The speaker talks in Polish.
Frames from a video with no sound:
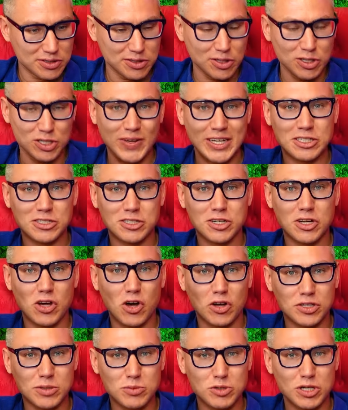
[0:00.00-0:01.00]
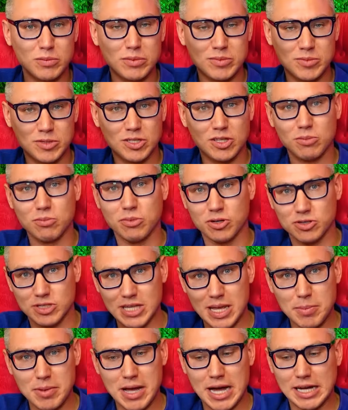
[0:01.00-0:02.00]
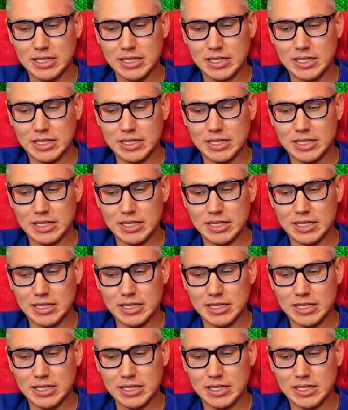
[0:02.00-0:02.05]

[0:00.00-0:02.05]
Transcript: to świadczy o tym, że robimy to, bo chcemy,